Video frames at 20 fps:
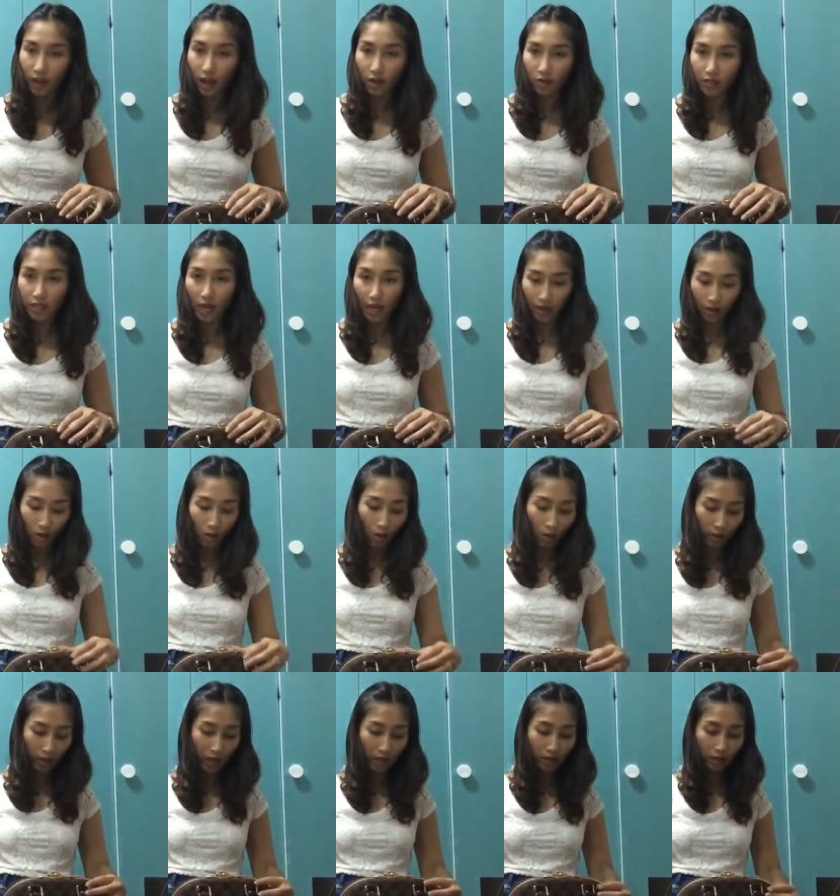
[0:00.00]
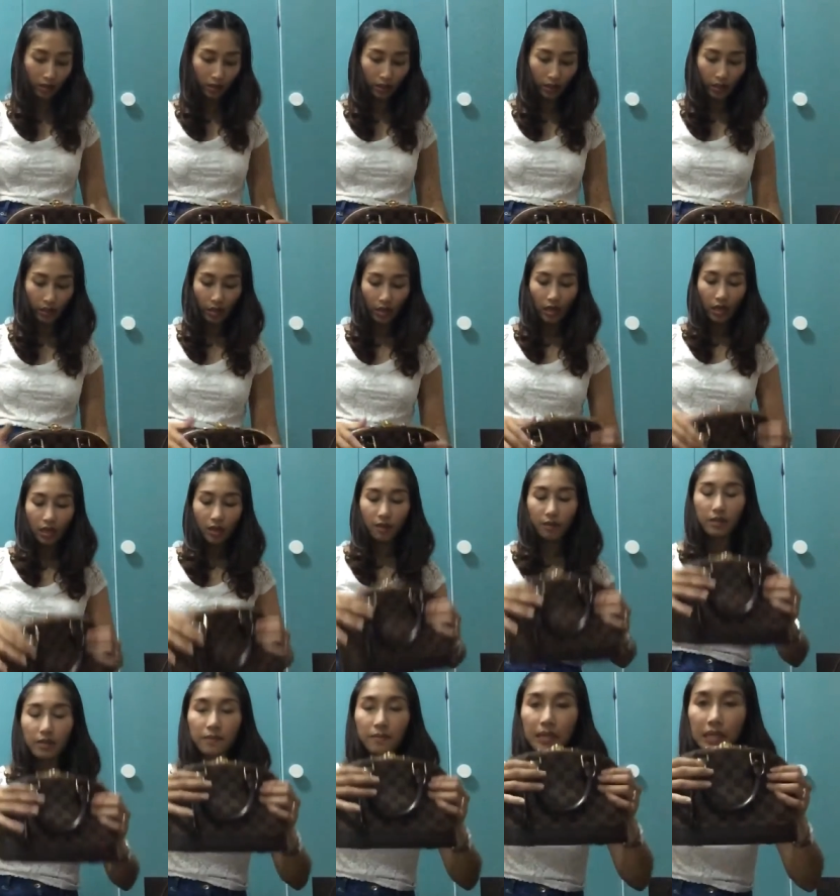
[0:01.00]
เอาสายคล้องได้เลย
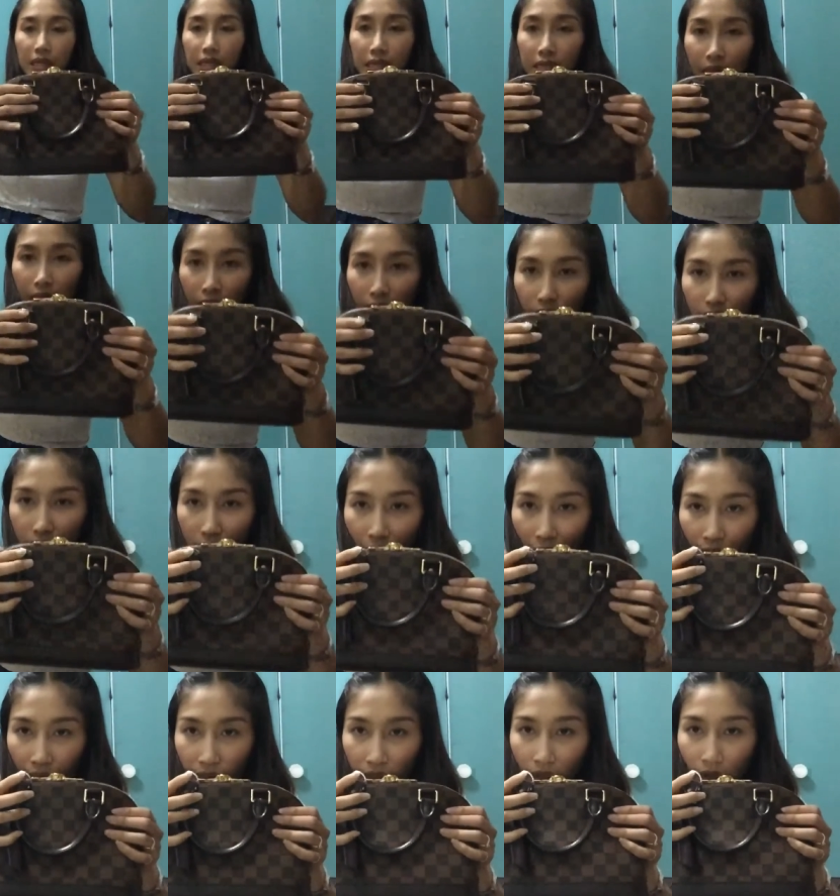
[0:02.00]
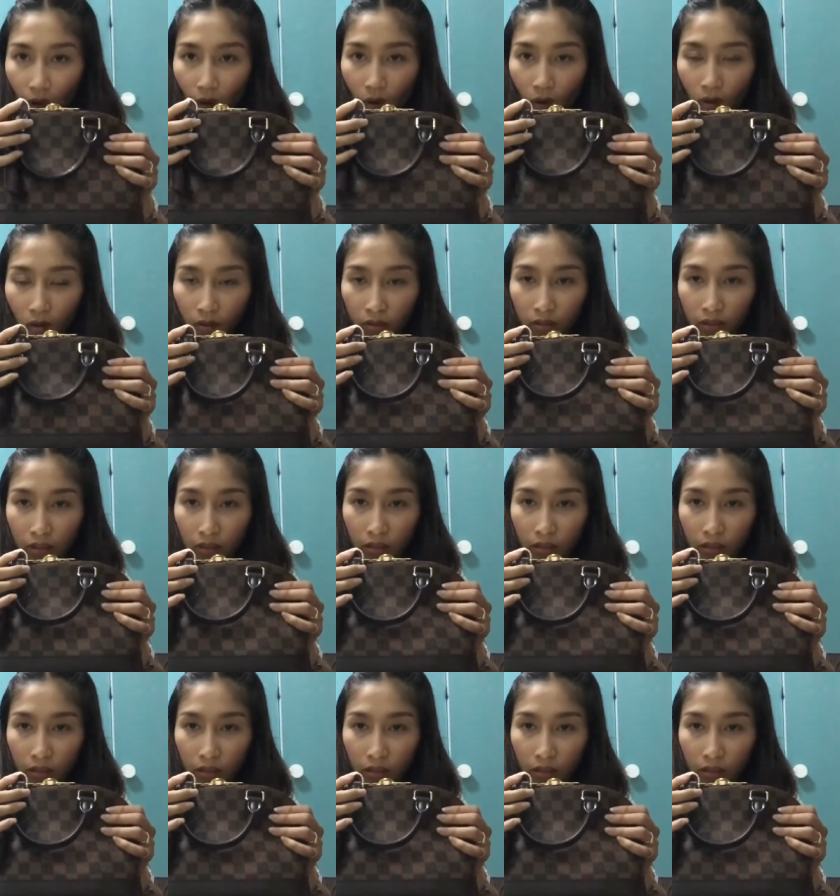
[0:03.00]
อาจจะมีที่ใส่สายคล้อง